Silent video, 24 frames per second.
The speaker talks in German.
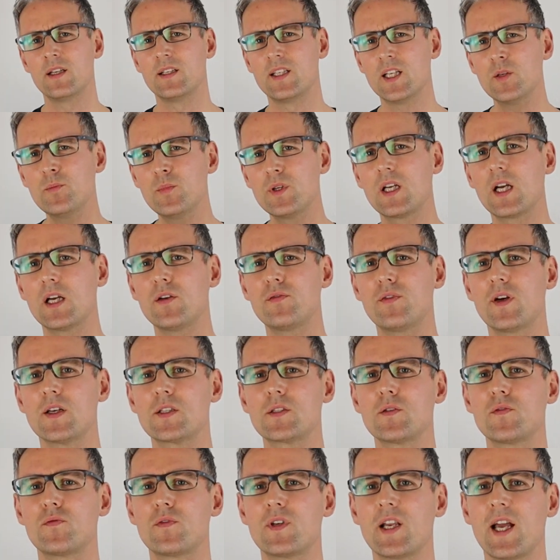Den Begriff
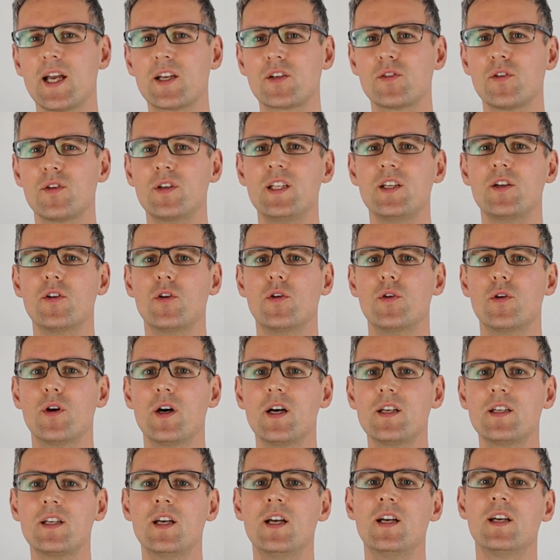hast du vielleicht noch nie
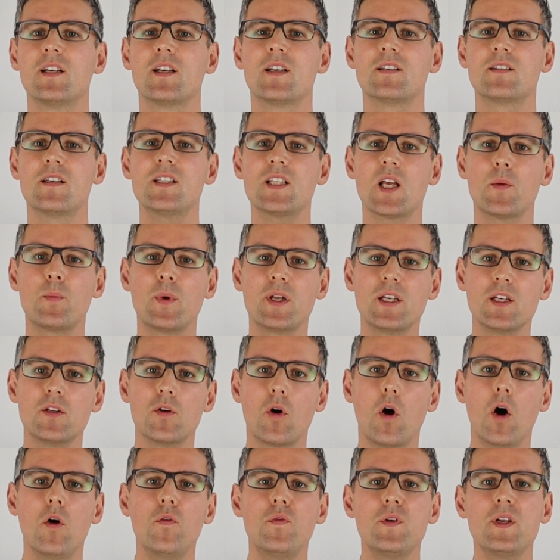gehört, das ist aber die
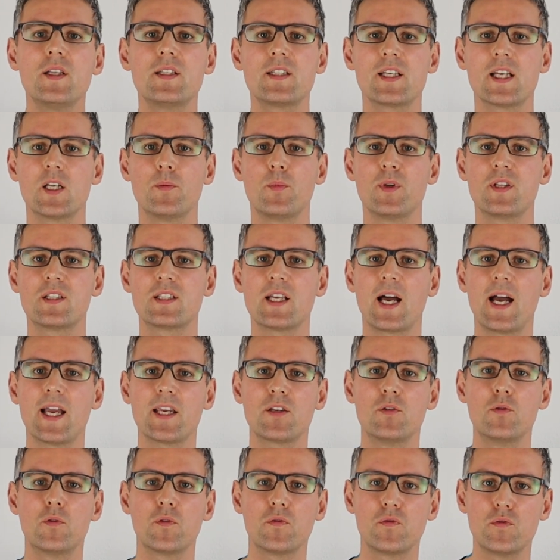offizielle
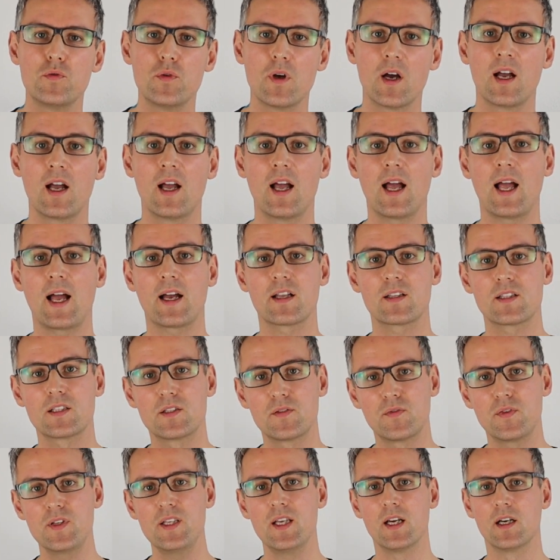Bezeichnung für
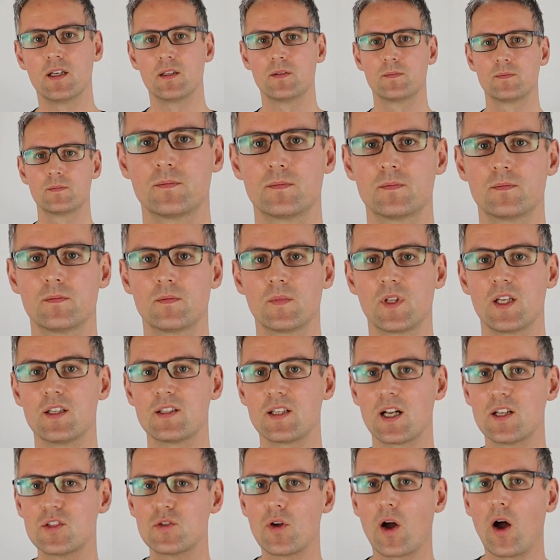Hartz IV.
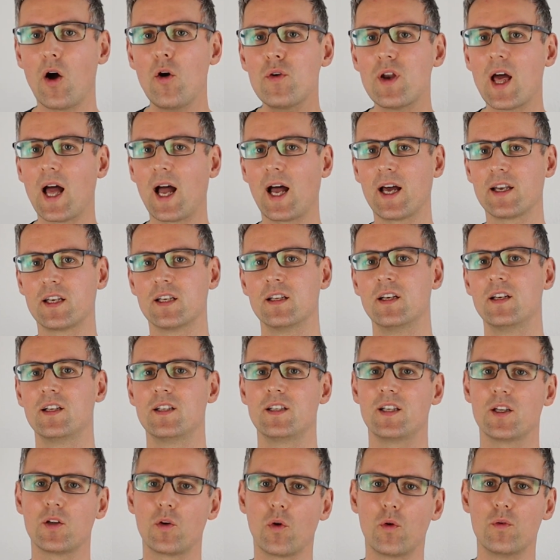Ist also auch eine Art
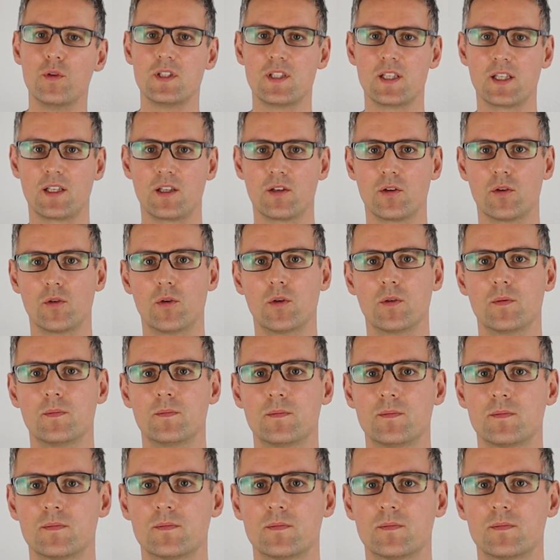der Grundsicherung.